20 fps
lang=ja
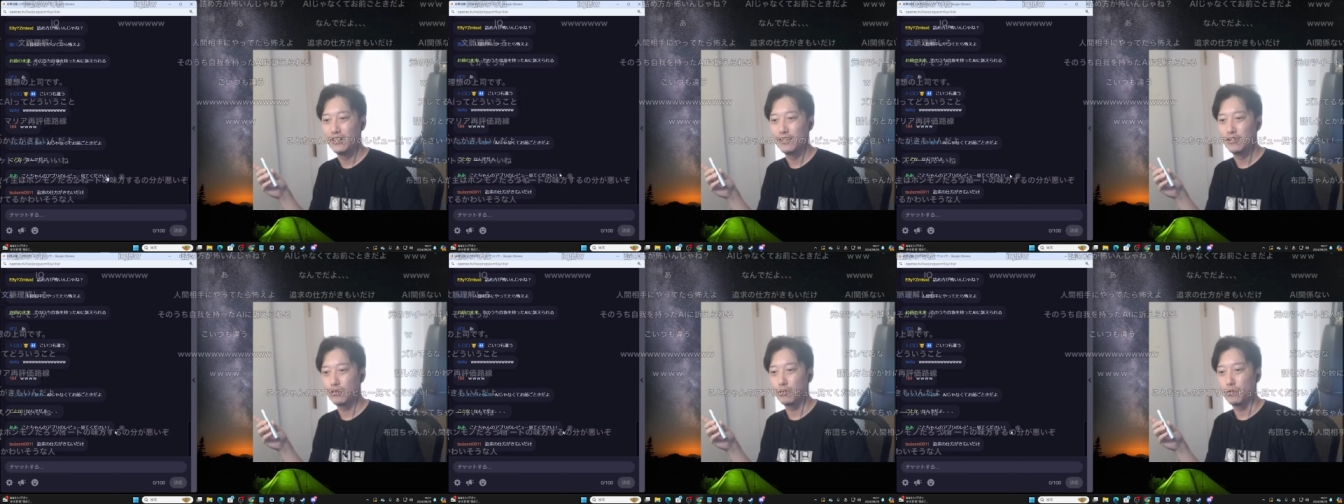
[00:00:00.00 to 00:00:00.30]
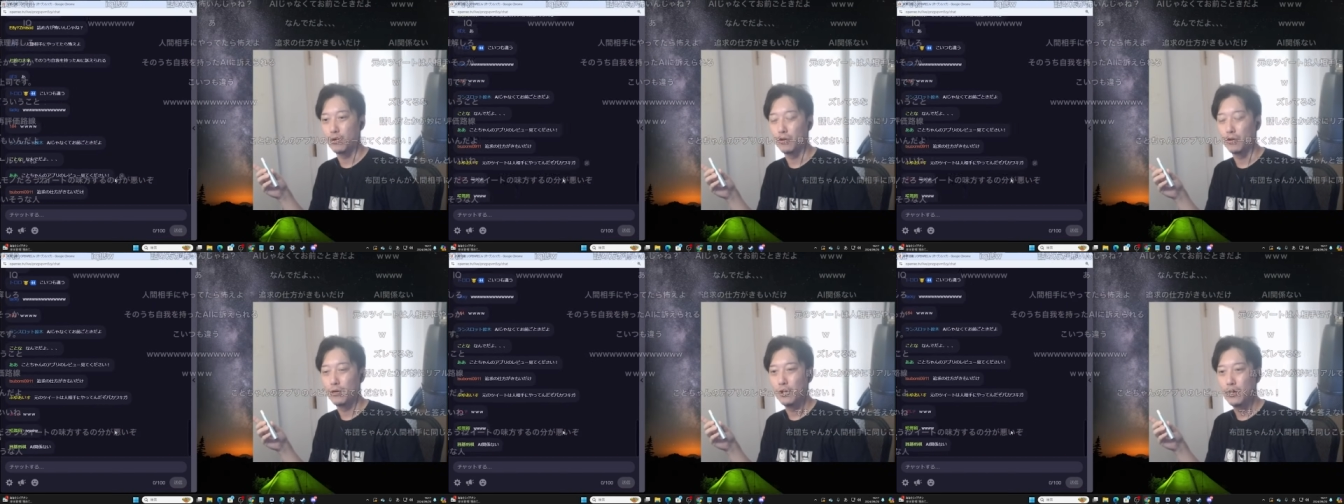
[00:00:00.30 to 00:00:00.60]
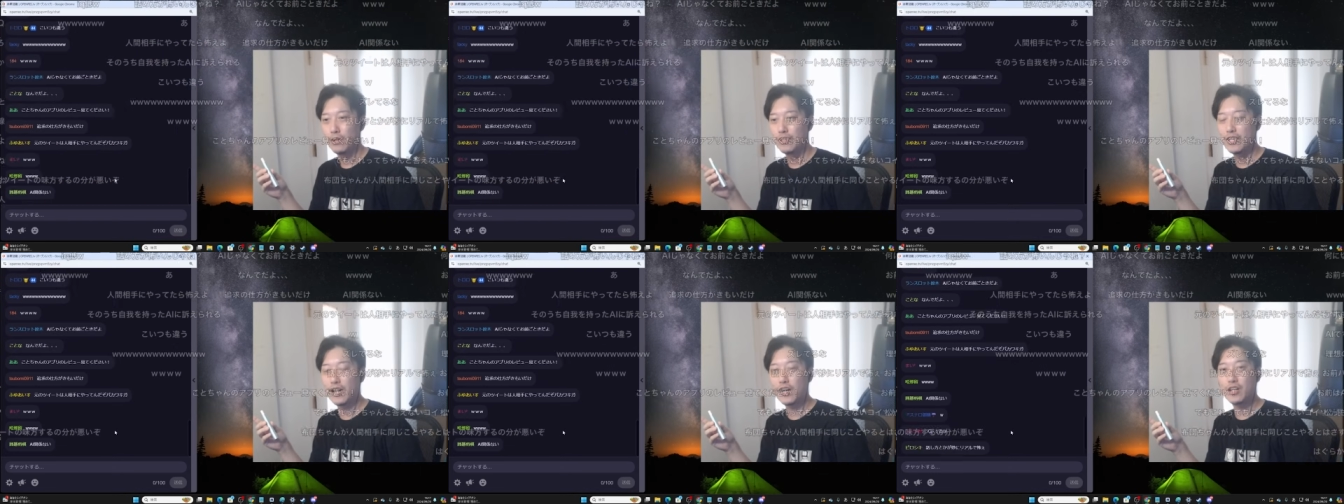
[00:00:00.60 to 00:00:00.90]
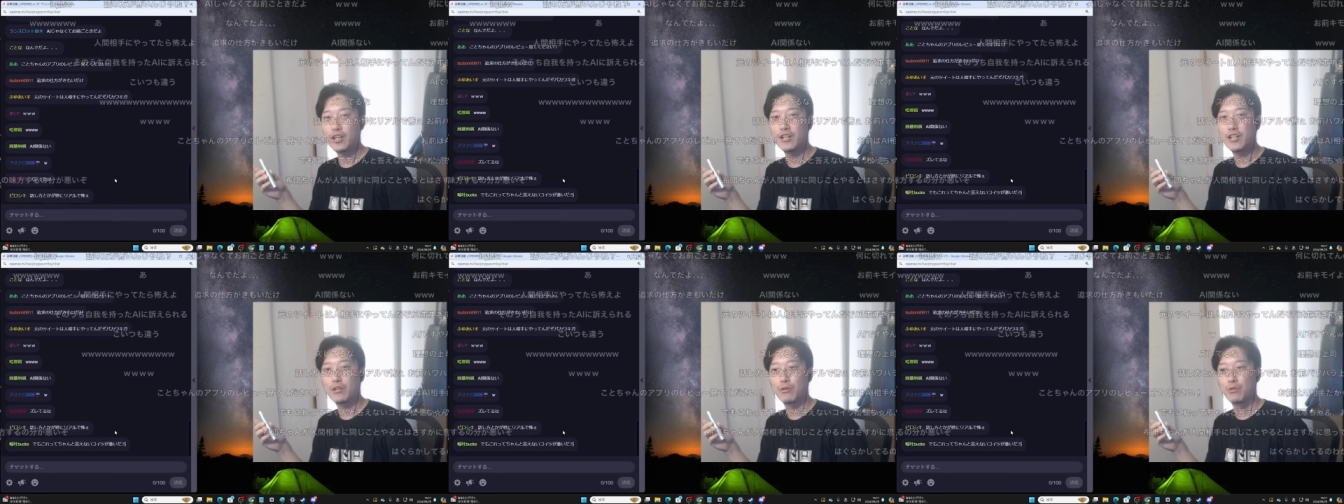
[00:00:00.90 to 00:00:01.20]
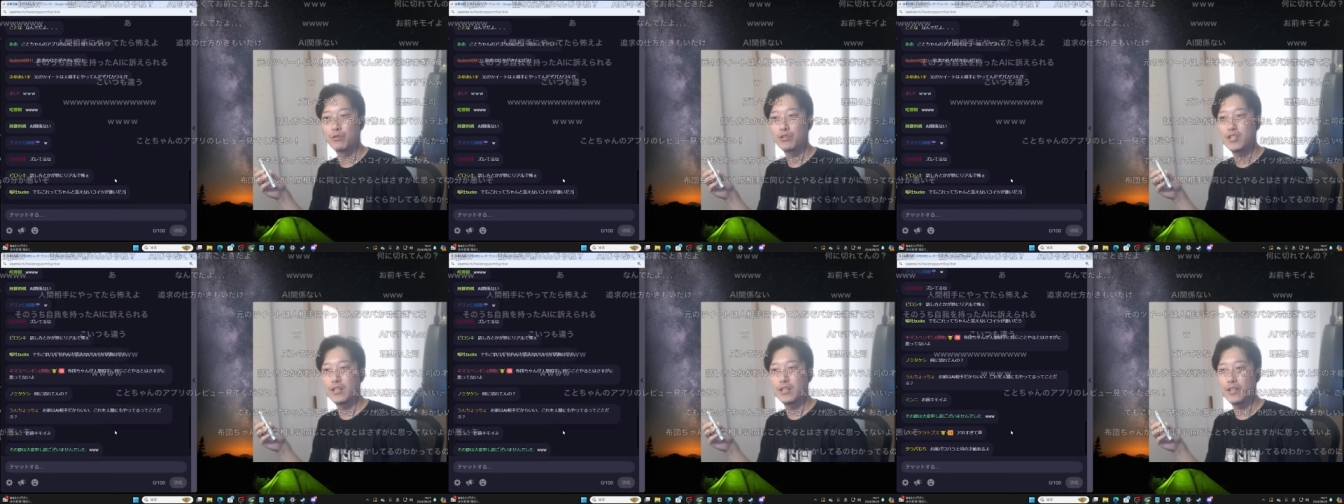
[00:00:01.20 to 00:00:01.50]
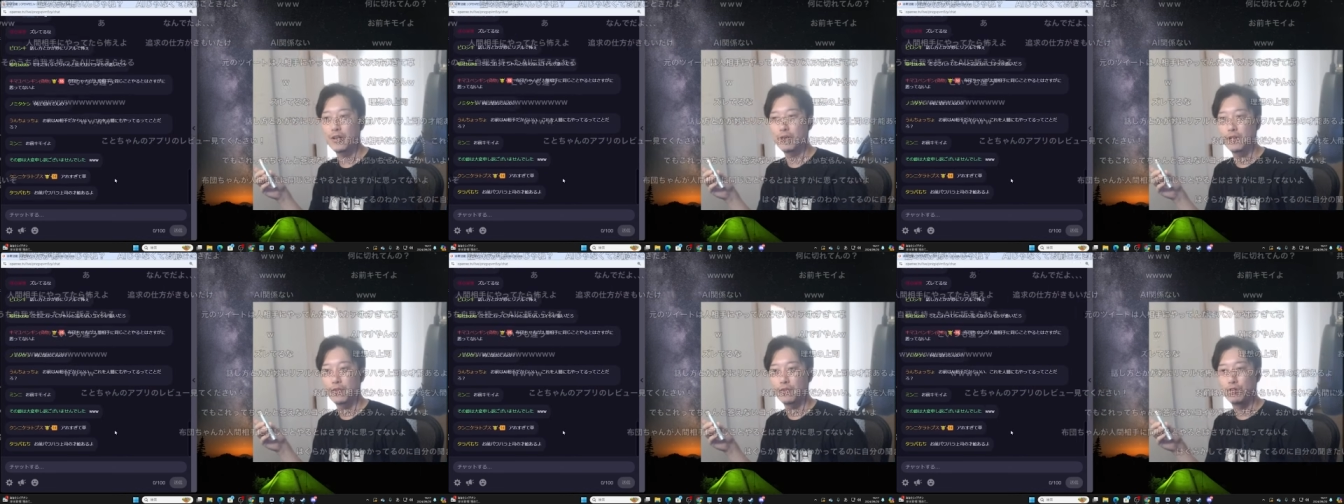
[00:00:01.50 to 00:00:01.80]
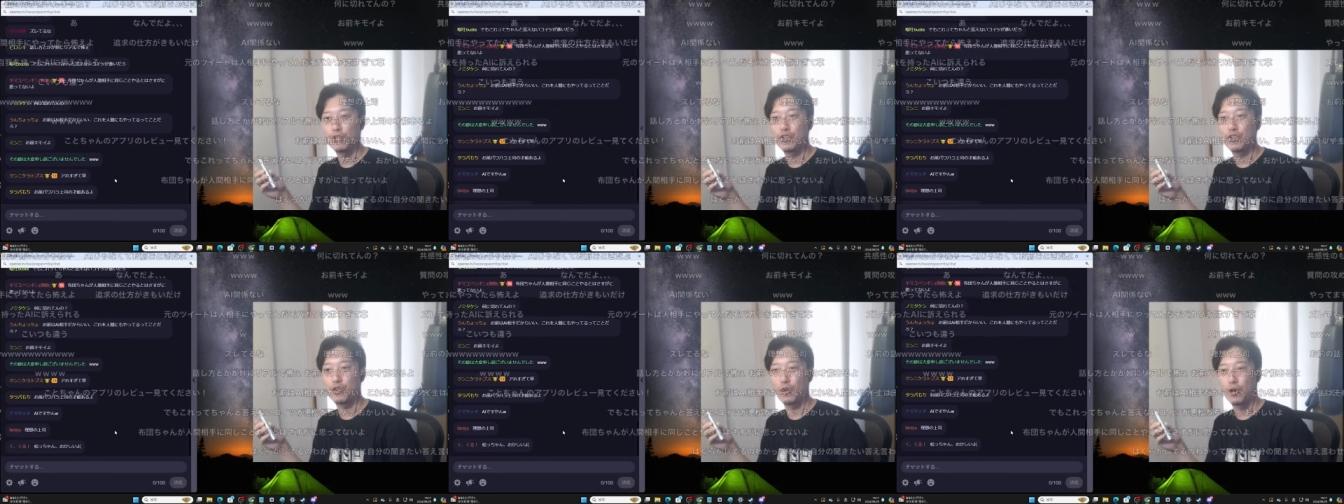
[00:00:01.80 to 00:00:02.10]
そう。だから離婚したんだろうな
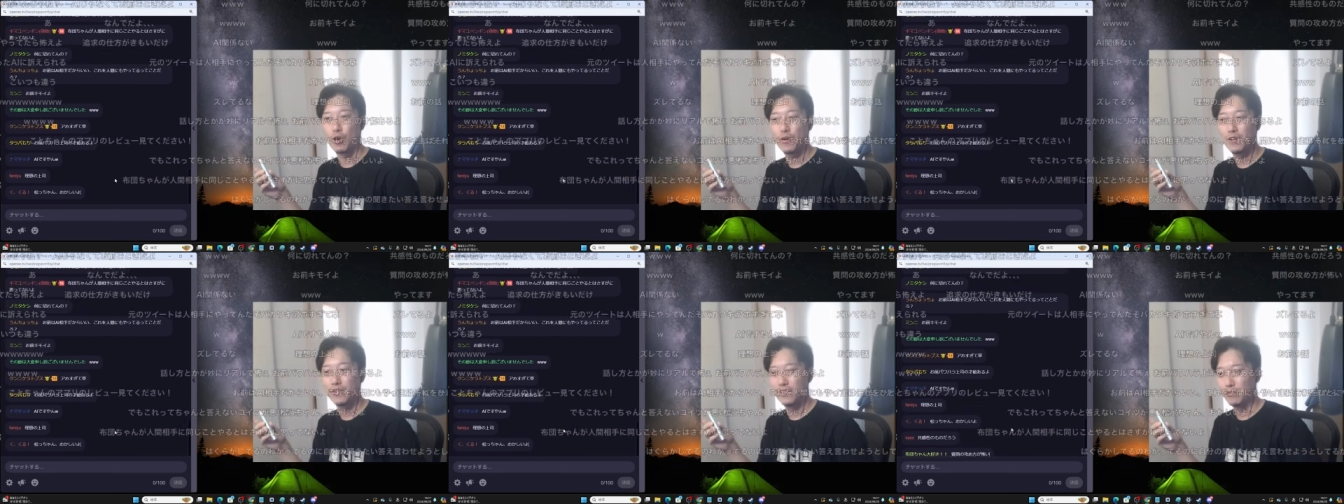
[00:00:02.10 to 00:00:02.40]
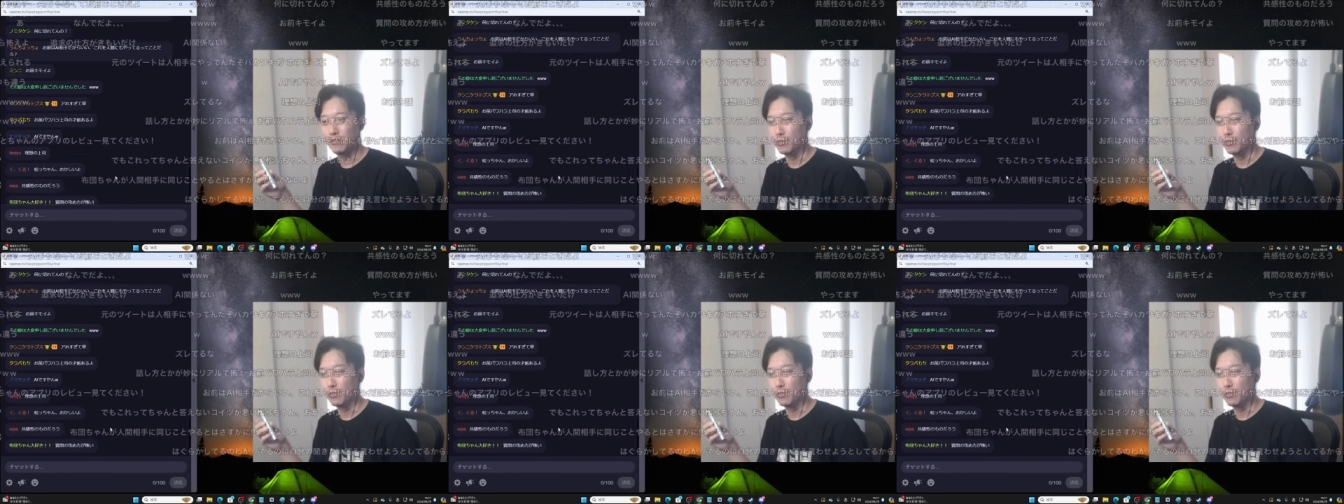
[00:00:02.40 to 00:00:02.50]
と一緒。